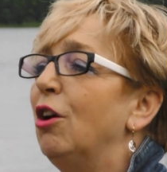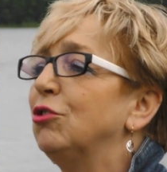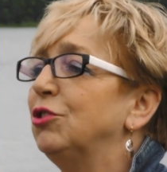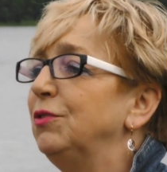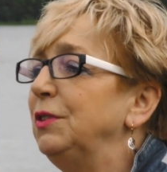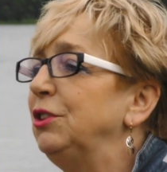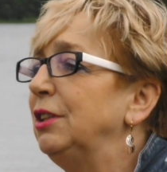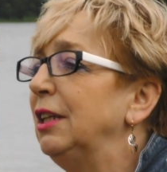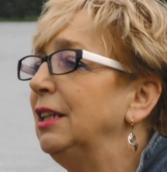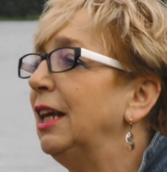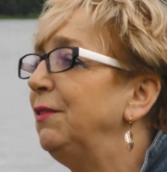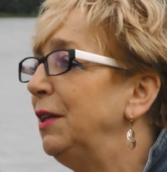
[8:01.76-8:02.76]

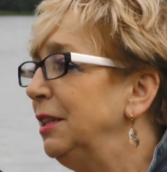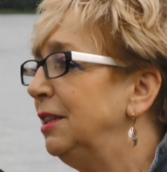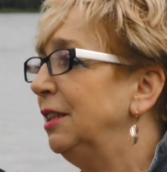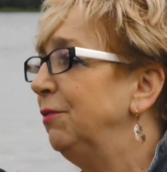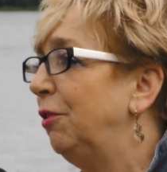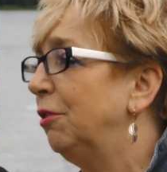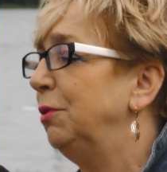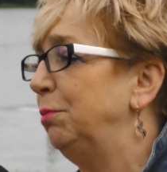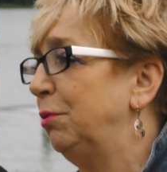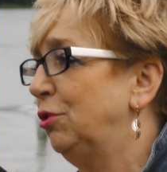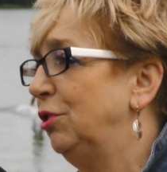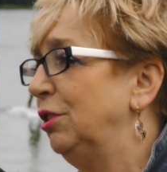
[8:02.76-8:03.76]
Oczywiście najwięcej form
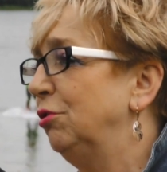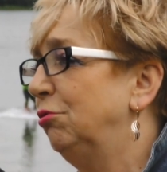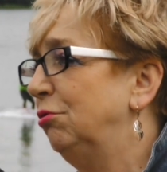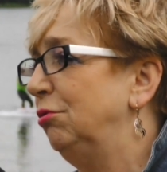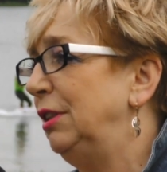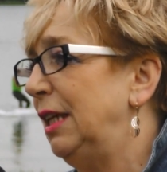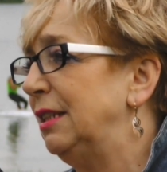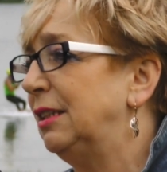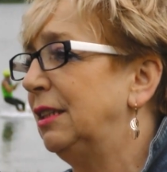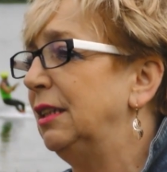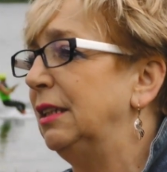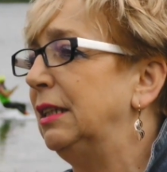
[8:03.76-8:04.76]
wypoczynku
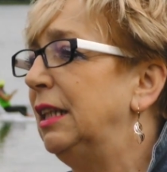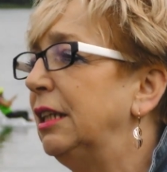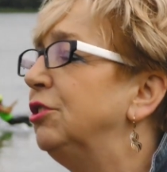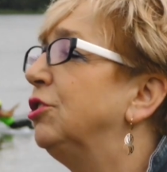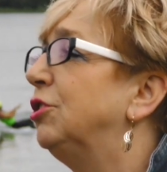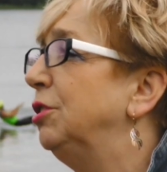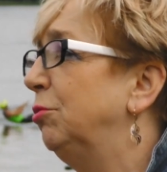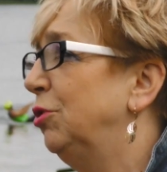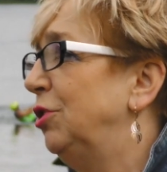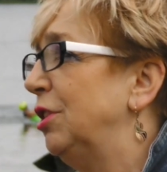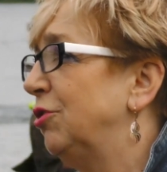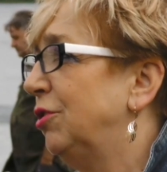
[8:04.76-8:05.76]
jest y, dla dzieci i
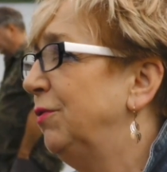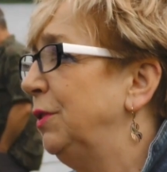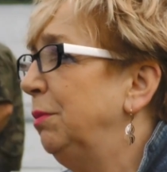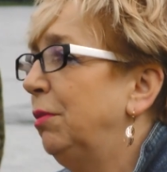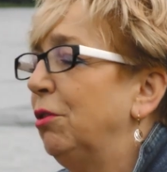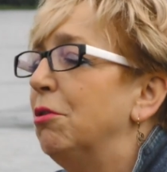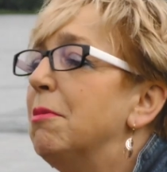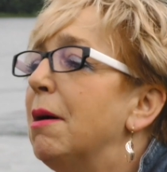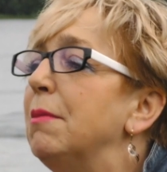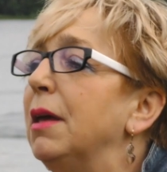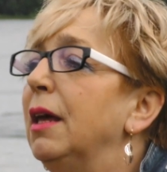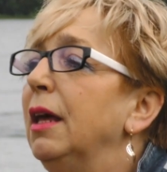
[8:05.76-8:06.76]
młodzieży. W tym roku
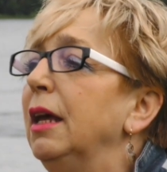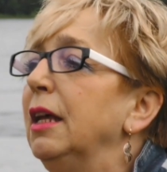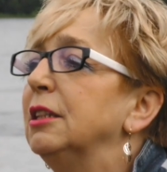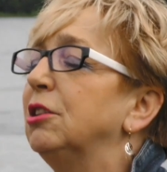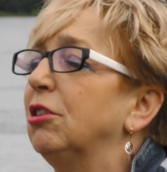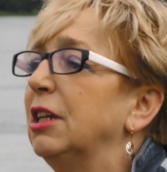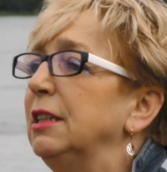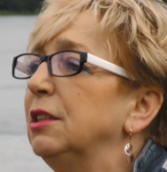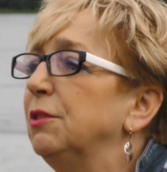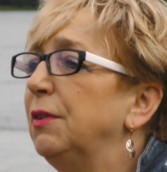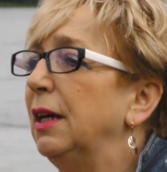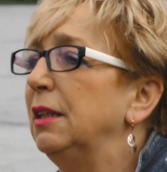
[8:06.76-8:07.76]
mamy
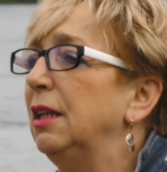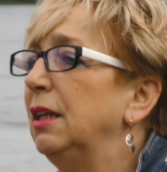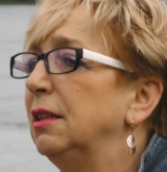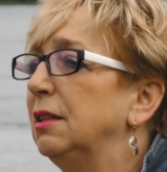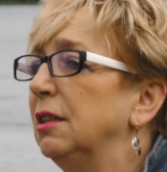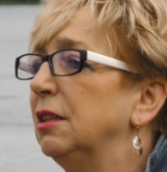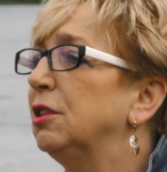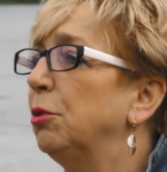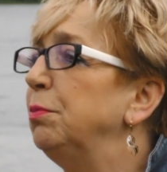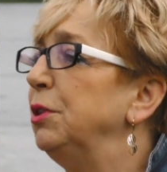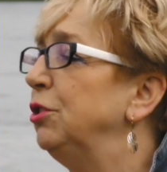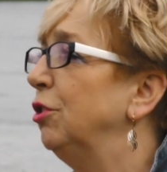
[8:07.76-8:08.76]
zorganizowane
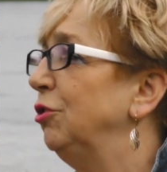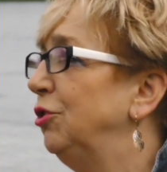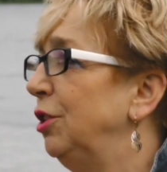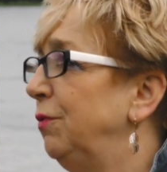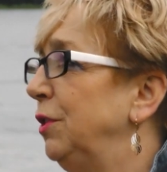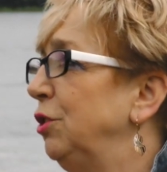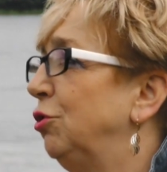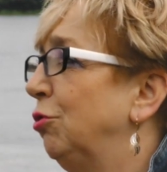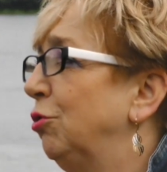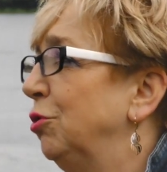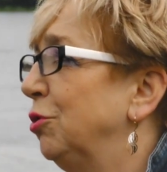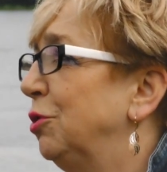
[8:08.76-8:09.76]
159
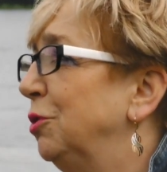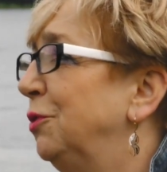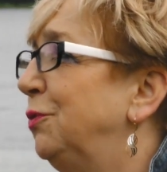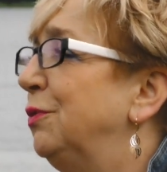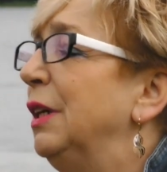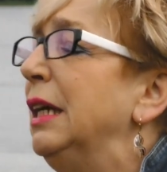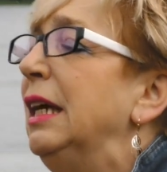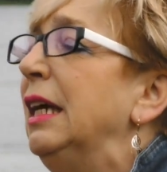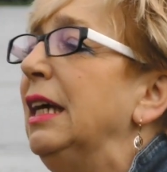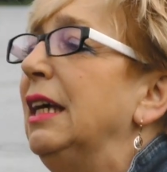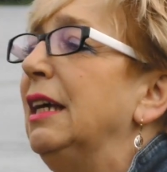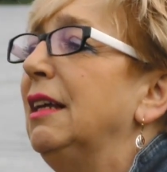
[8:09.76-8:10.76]
turnusów
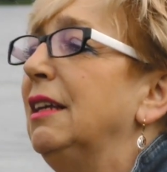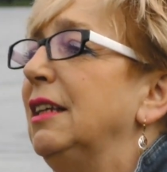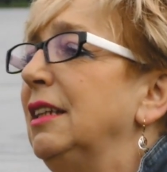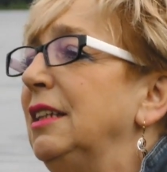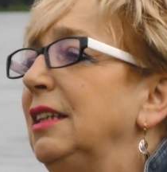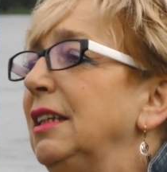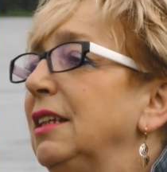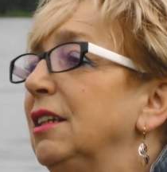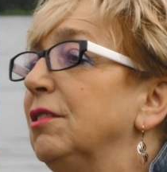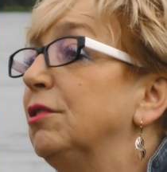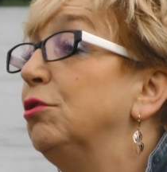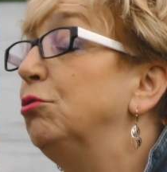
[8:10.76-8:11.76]
y,
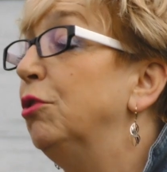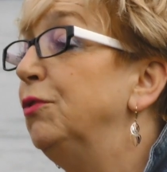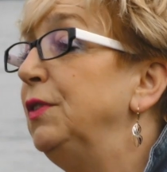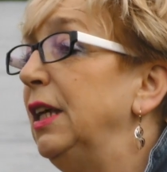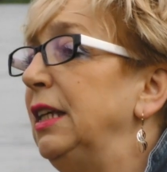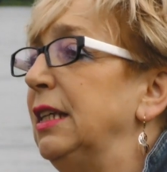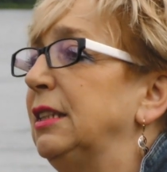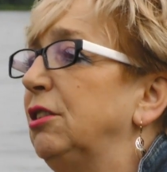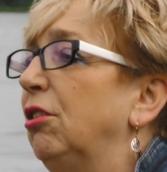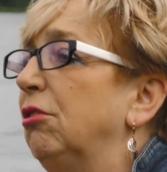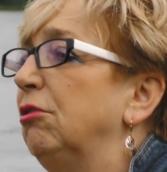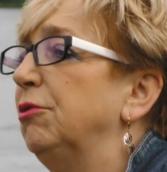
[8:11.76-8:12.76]
i głównie jest
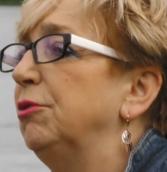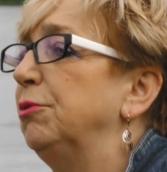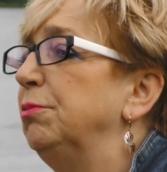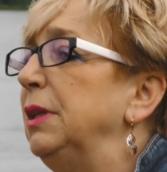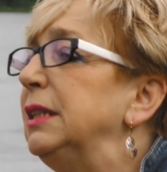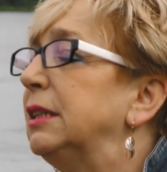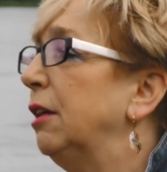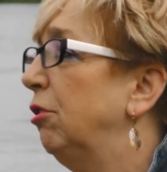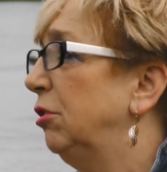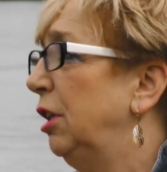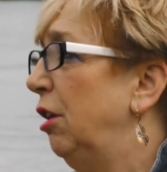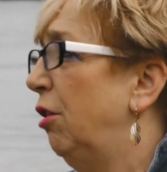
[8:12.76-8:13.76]
to w miejscach
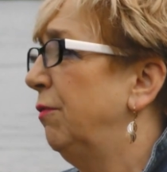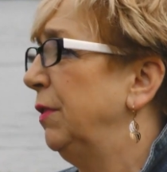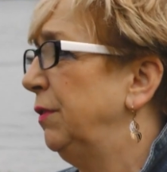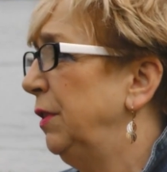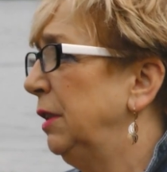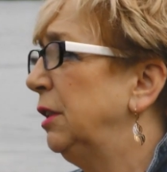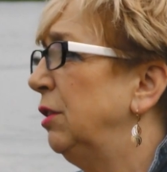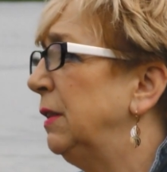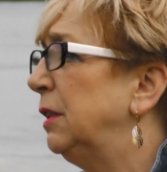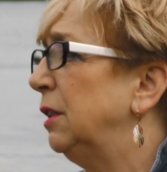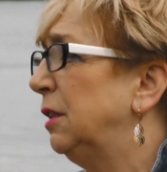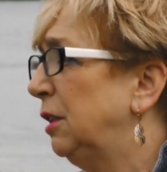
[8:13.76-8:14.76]
hotelowych, więc to
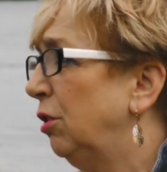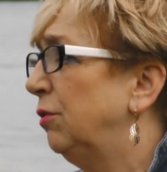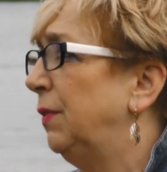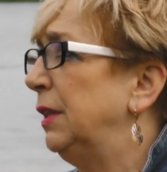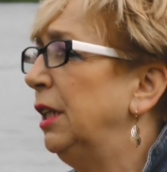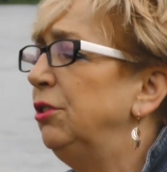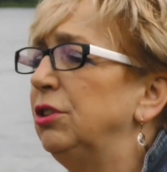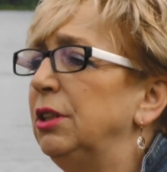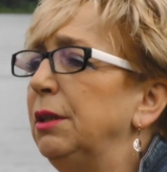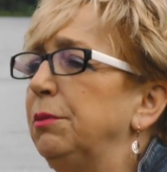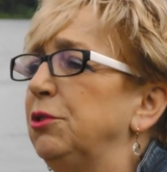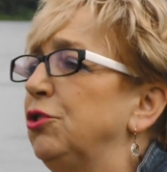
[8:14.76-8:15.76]
jest
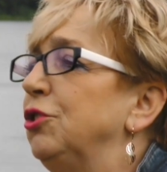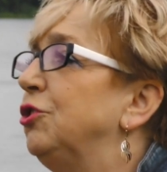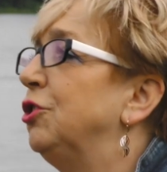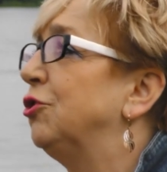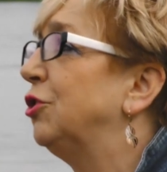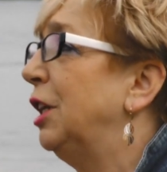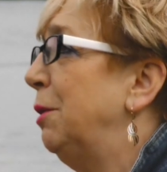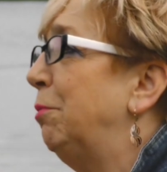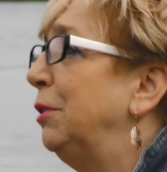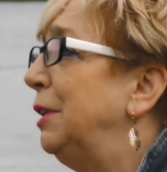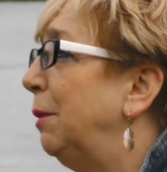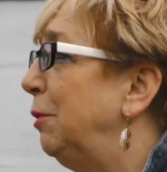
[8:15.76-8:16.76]
112, 34
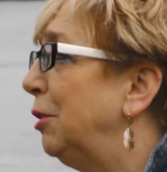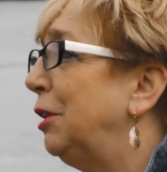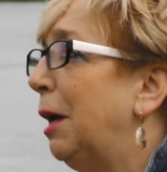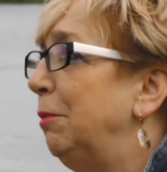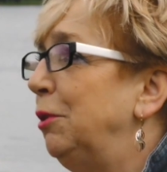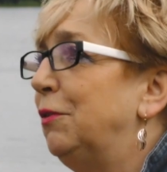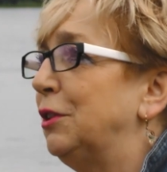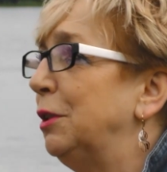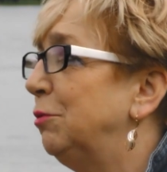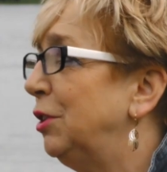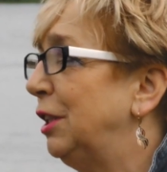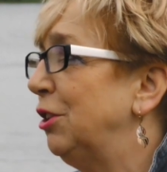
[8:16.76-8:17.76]
pod namiotami.
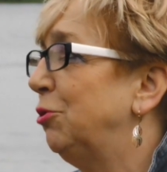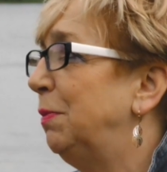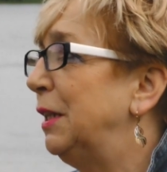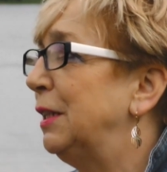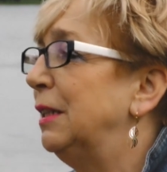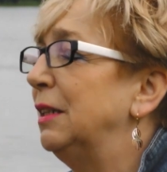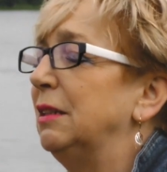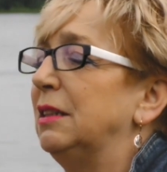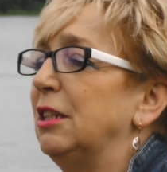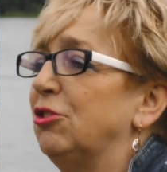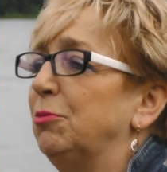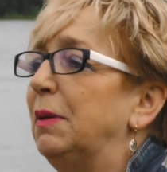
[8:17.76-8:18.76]
Uważam, że też,
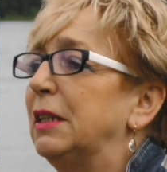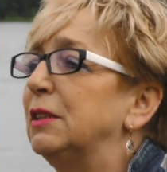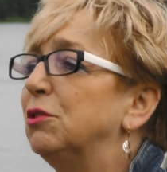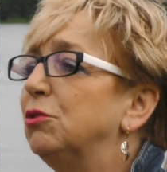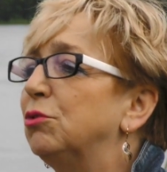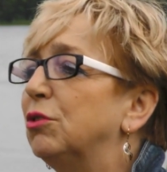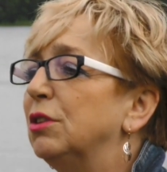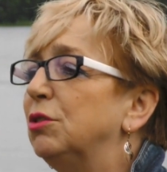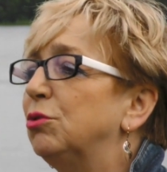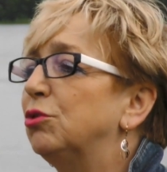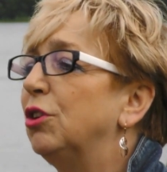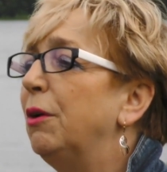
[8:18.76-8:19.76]
też bardzo
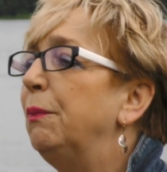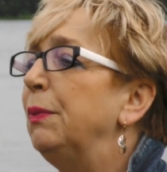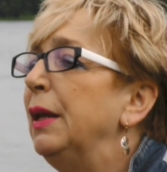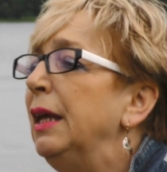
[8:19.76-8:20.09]
dużo.